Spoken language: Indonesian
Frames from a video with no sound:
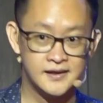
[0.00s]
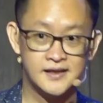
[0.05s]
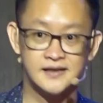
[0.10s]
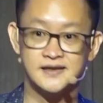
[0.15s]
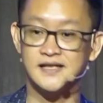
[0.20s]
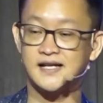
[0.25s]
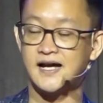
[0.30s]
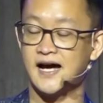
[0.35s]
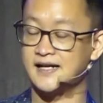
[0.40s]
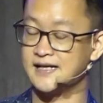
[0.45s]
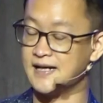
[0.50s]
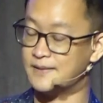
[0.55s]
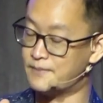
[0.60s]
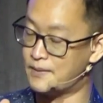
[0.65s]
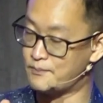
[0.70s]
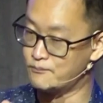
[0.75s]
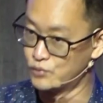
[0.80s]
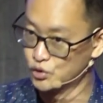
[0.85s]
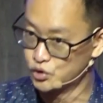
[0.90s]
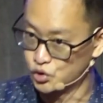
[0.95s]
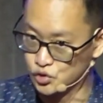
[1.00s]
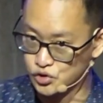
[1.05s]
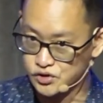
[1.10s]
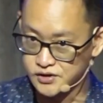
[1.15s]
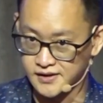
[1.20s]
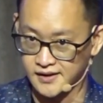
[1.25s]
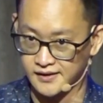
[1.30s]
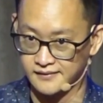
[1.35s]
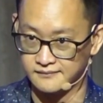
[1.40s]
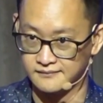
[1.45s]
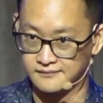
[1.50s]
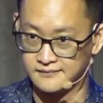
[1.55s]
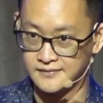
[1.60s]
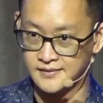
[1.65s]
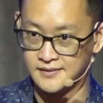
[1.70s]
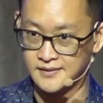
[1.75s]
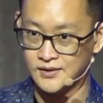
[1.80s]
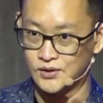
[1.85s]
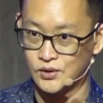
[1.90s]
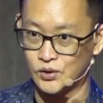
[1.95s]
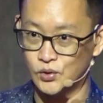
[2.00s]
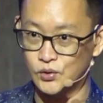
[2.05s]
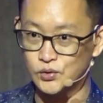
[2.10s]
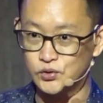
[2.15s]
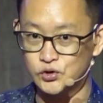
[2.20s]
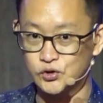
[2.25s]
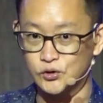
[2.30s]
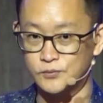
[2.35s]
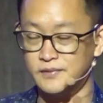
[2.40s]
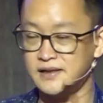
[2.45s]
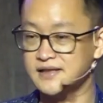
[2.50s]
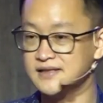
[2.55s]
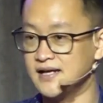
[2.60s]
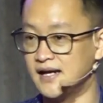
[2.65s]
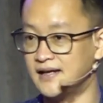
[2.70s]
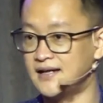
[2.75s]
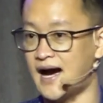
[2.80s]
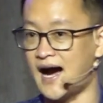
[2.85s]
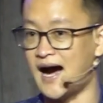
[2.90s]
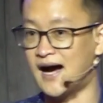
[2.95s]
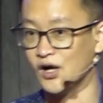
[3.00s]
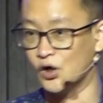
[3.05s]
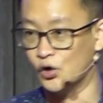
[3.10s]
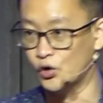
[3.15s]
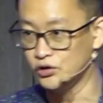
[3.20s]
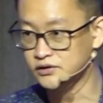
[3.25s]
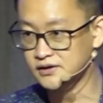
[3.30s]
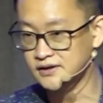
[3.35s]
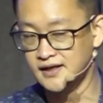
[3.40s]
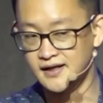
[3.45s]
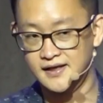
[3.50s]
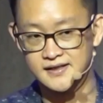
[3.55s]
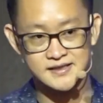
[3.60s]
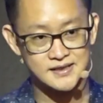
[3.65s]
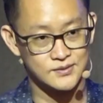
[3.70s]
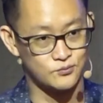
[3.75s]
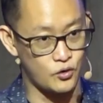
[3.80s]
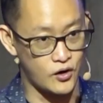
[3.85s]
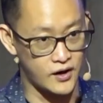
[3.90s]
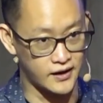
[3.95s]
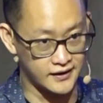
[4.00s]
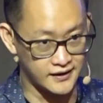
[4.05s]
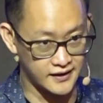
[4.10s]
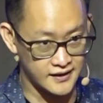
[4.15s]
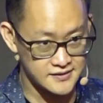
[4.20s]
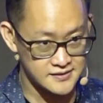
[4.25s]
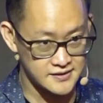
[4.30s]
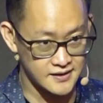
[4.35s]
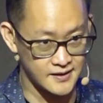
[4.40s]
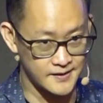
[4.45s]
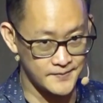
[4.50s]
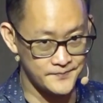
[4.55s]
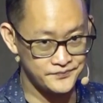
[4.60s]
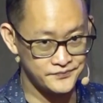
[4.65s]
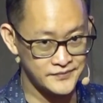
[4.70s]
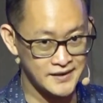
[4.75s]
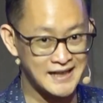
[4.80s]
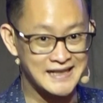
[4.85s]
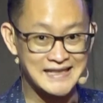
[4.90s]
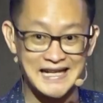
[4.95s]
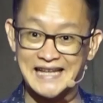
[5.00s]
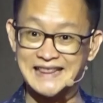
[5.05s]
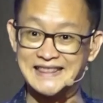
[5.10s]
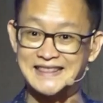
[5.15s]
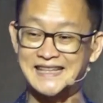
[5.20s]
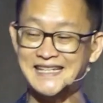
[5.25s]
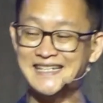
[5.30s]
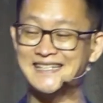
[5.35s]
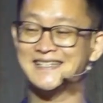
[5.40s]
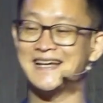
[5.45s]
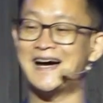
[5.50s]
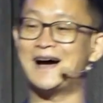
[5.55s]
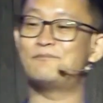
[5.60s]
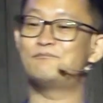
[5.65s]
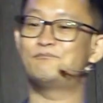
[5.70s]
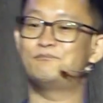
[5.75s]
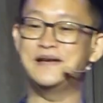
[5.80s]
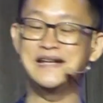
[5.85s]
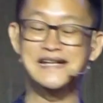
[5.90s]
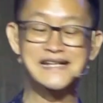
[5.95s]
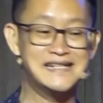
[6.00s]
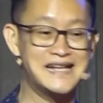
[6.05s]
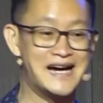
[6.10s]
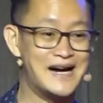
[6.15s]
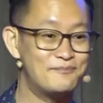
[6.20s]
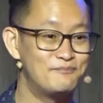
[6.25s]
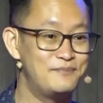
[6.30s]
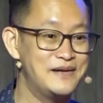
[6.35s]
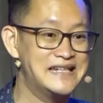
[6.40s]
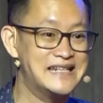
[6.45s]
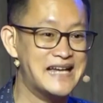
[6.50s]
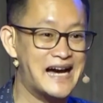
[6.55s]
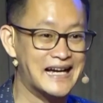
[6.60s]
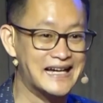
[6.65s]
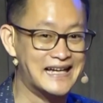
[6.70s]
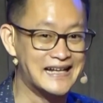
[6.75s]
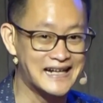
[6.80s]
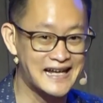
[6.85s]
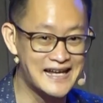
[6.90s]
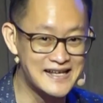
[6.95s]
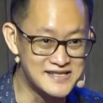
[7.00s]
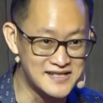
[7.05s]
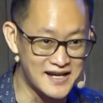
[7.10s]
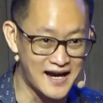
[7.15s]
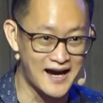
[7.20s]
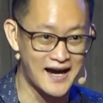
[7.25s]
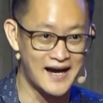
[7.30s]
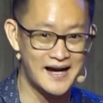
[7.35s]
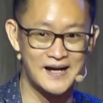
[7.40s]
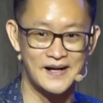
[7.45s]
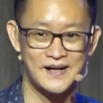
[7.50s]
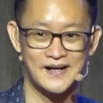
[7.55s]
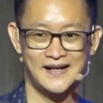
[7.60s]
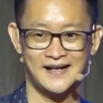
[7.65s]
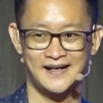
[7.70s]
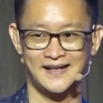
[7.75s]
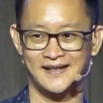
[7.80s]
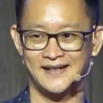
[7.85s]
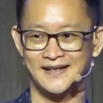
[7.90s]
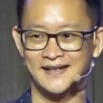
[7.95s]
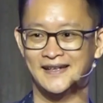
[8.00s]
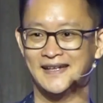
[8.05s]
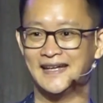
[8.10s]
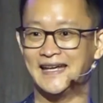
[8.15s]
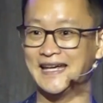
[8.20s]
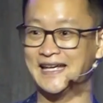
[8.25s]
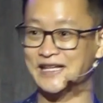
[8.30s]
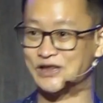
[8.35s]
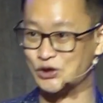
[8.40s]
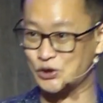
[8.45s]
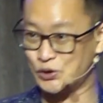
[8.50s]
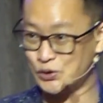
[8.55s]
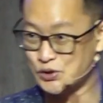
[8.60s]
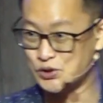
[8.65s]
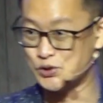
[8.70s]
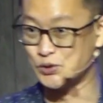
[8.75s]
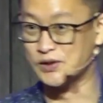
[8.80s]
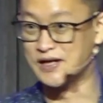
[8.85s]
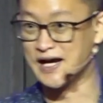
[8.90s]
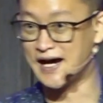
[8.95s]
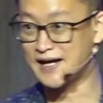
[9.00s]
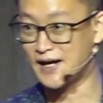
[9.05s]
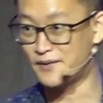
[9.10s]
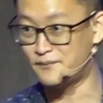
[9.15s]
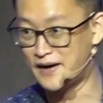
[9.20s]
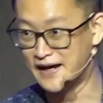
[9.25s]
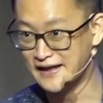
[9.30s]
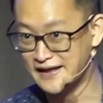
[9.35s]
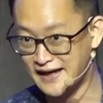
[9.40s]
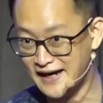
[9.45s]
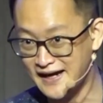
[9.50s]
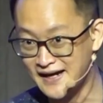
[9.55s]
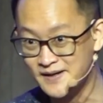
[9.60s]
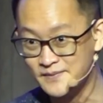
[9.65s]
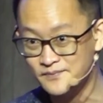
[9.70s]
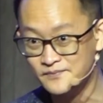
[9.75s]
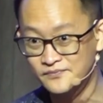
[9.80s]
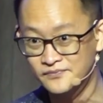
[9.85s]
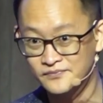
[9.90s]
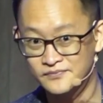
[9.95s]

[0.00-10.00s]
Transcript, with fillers: ketika Anda memutuskan untuk menjadi anggota sebuah gereja dan tidak pindah-pindah gereja, itu juga namanya